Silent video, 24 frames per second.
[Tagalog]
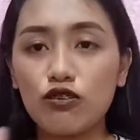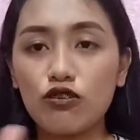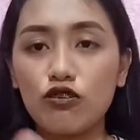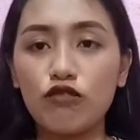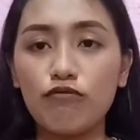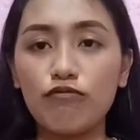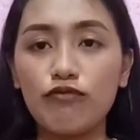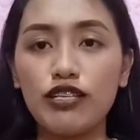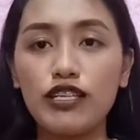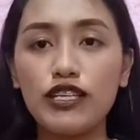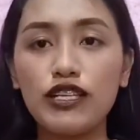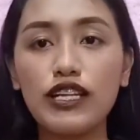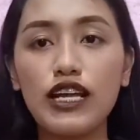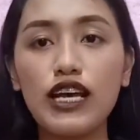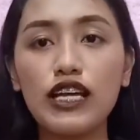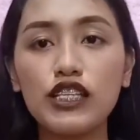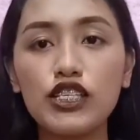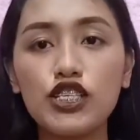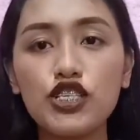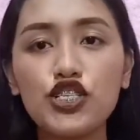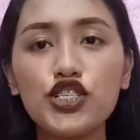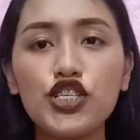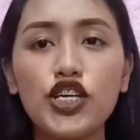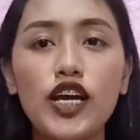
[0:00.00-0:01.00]
so, ganun
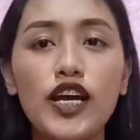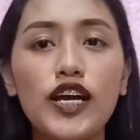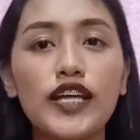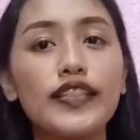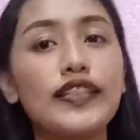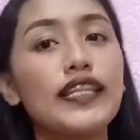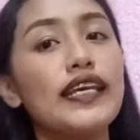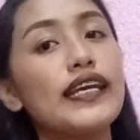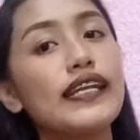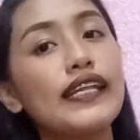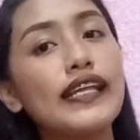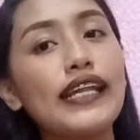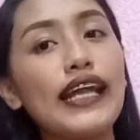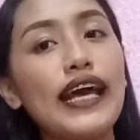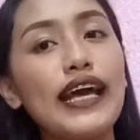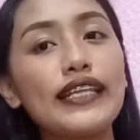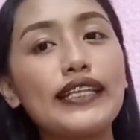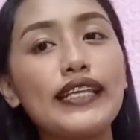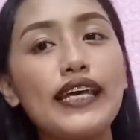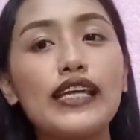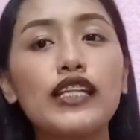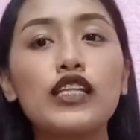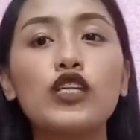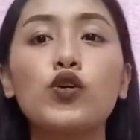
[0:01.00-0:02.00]
natin siya. Tingnan
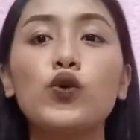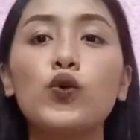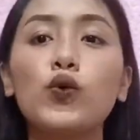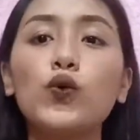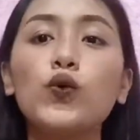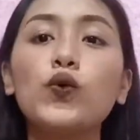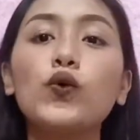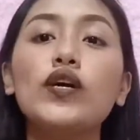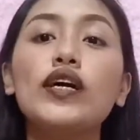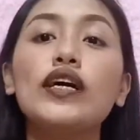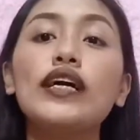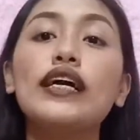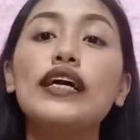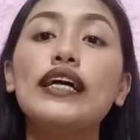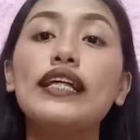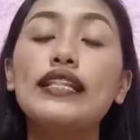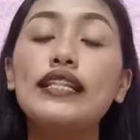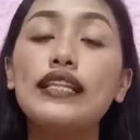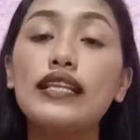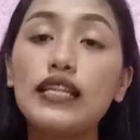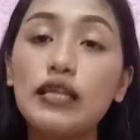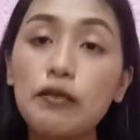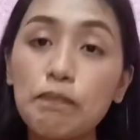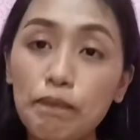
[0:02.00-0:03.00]
natin kung
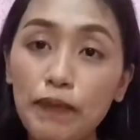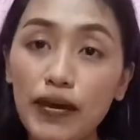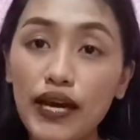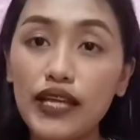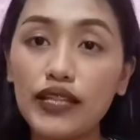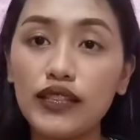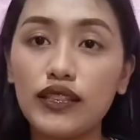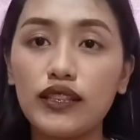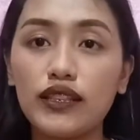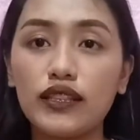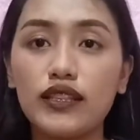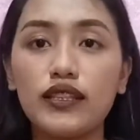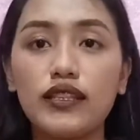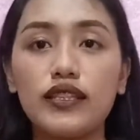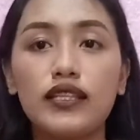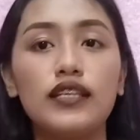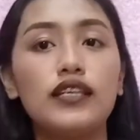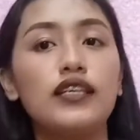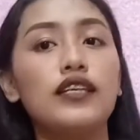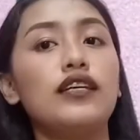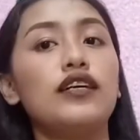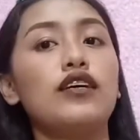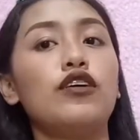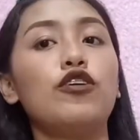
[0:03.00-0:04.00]
lilipat
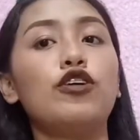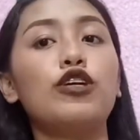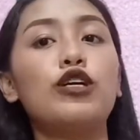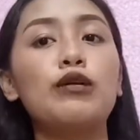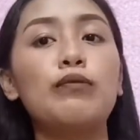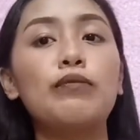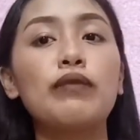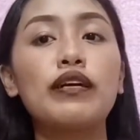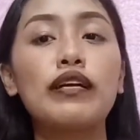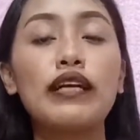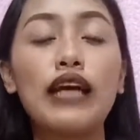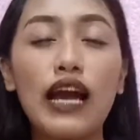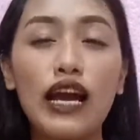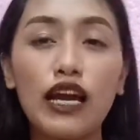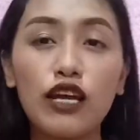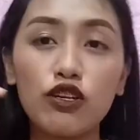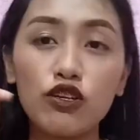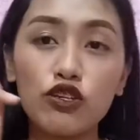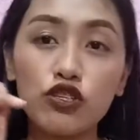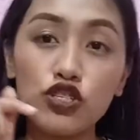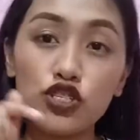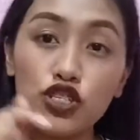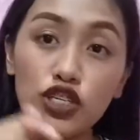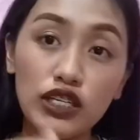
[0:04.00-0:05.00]
or
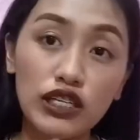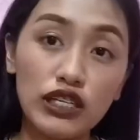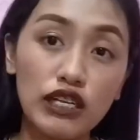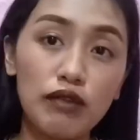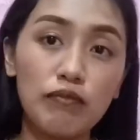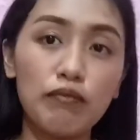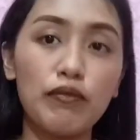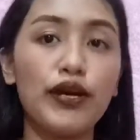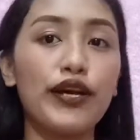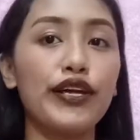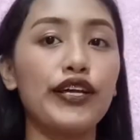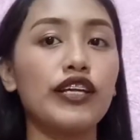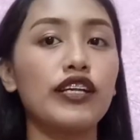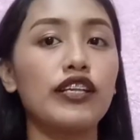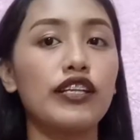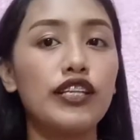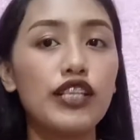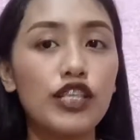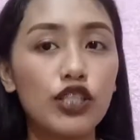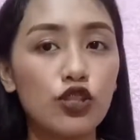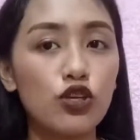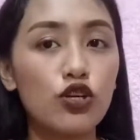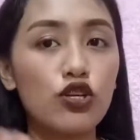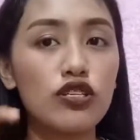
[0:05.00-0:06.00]
magkakaroon siya ng mark
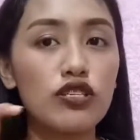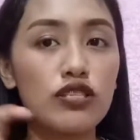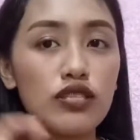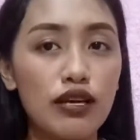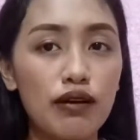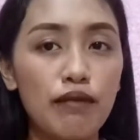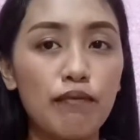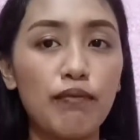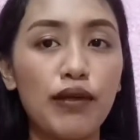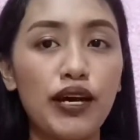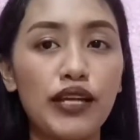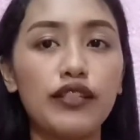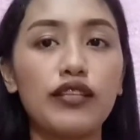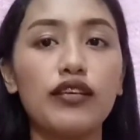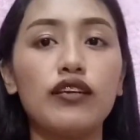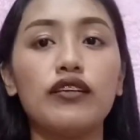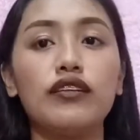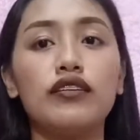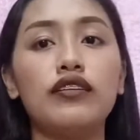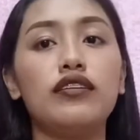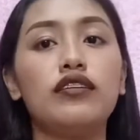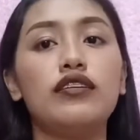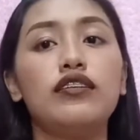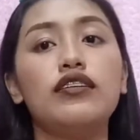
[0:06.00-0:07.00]
dito sa
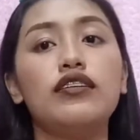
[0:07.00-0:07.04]
bottle.